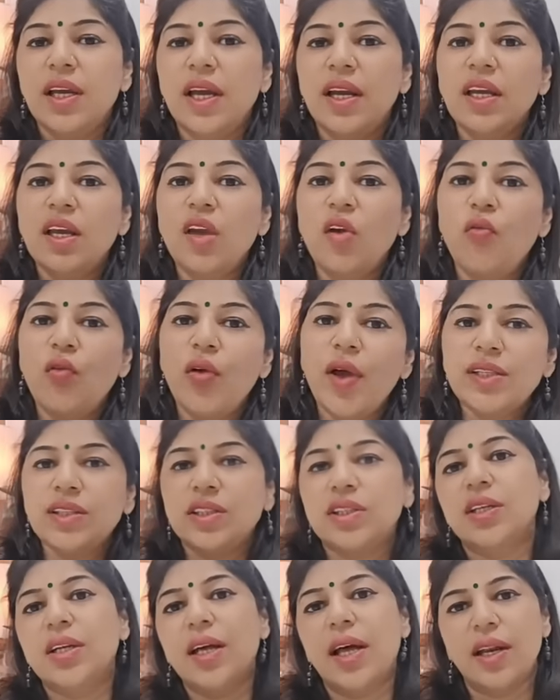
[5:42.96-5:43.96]
यानी कि
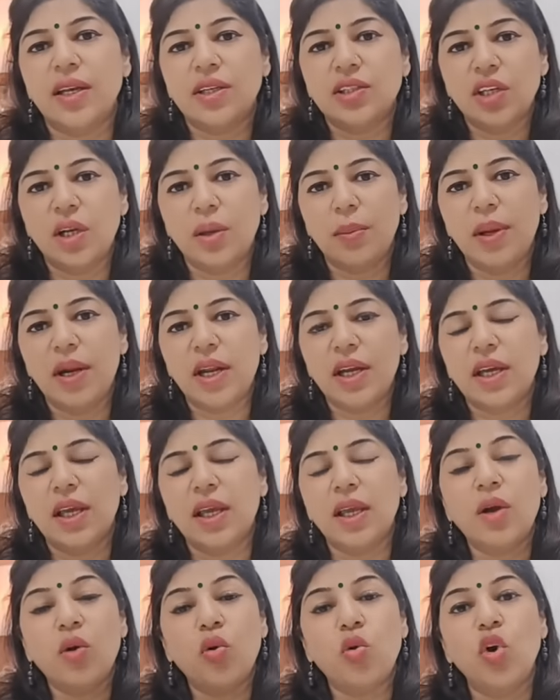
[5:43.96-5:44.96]
वेस्ट डायरेक्शन में
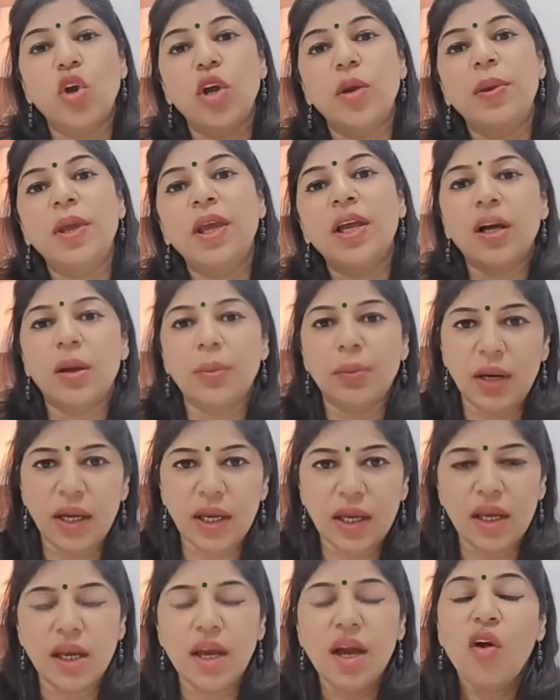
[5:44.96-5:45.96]
रखेंगे कोई भी
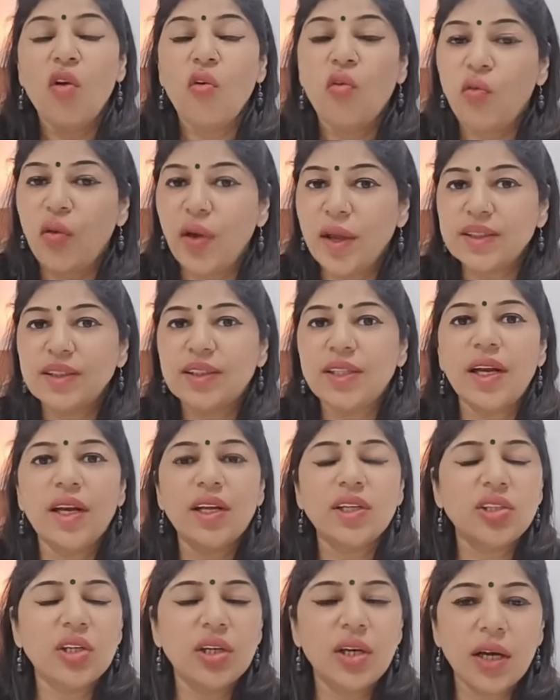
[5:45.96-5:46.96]
कमरे के वेस्ट
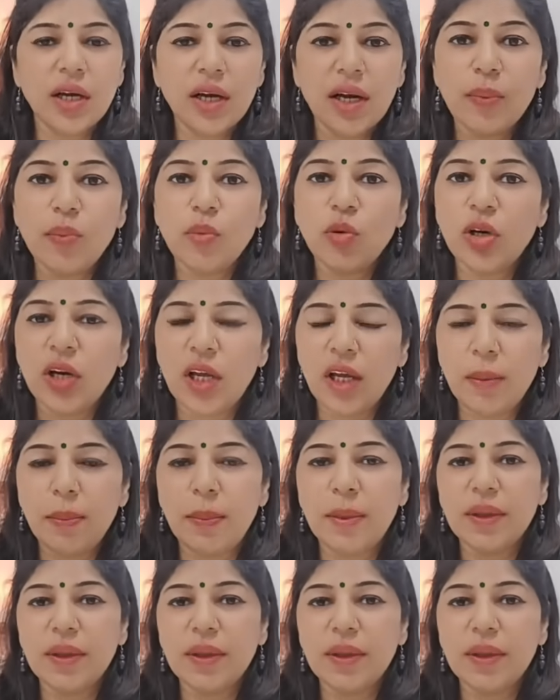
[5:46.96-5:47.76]
डायरेक्शन अगर आपको नहीं